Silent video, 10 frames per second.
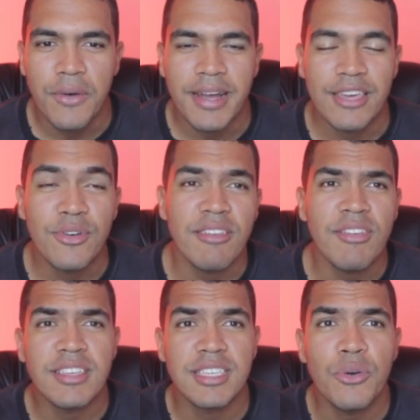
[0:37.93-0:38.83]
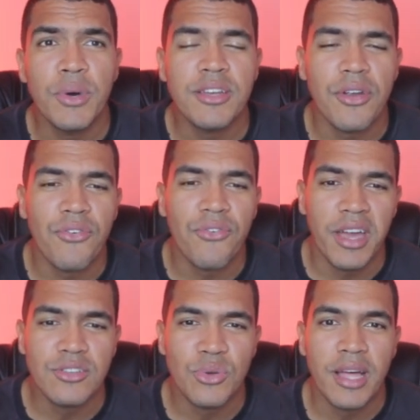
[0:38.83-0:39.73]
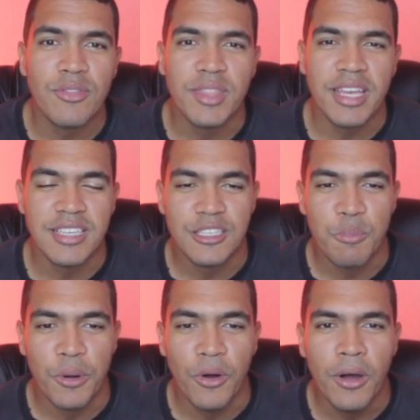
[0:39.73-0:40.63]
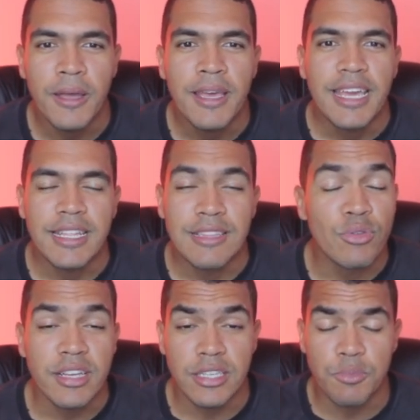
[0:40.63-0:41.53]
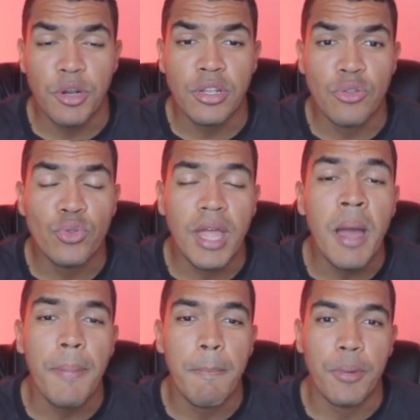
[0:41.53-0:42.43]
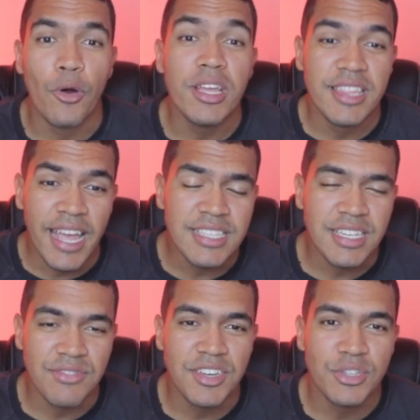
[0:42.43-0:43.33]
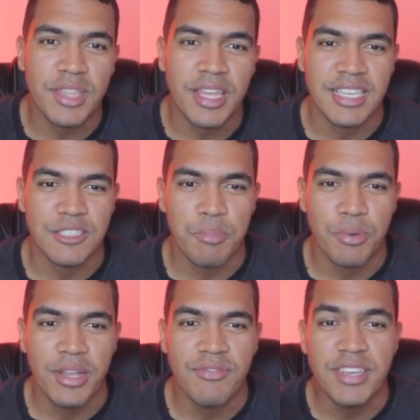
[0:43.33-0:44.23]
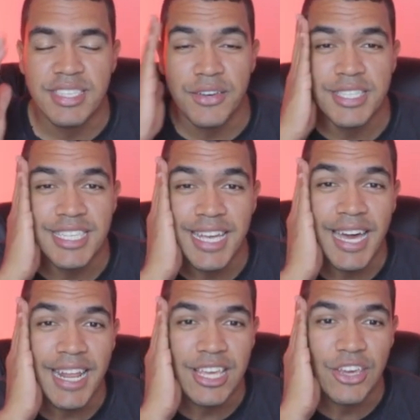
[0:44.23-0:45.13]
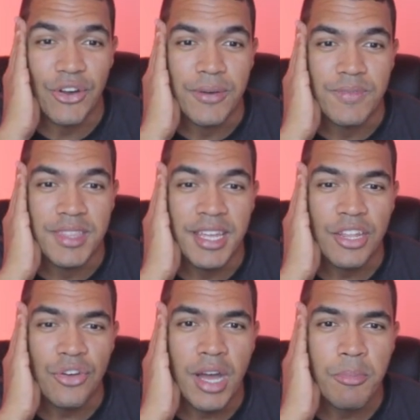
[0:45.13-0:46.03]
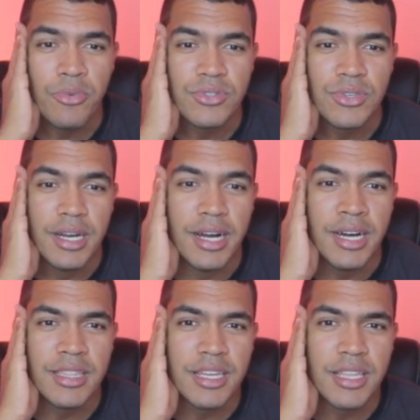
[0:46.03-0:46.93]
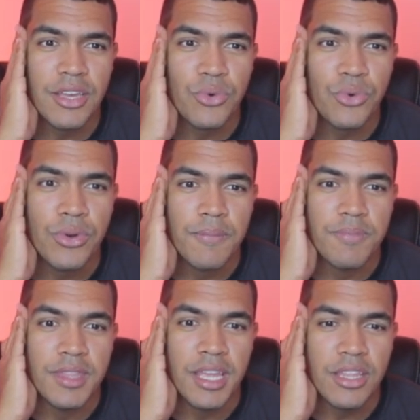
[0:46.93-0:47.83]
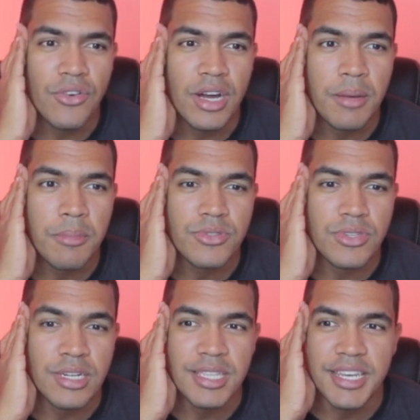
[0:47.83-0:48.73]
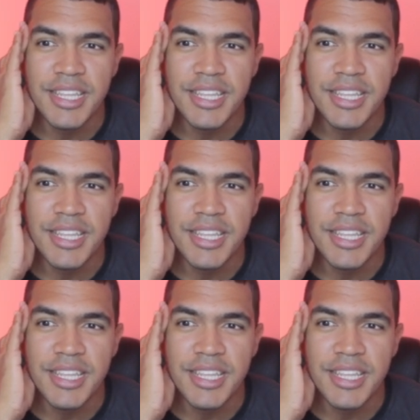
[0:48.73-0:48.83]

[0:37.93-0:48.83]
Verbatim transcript: aqui, o que venceu o Andrew Ferguson lá no Texas Pro no Texas Pro não, no Tampa Pro, e dessa vez no Texas Pro ele venceu esse cara aqui, ó, Daniel Amos, Andrei Deu, Daniel Amos, Andrei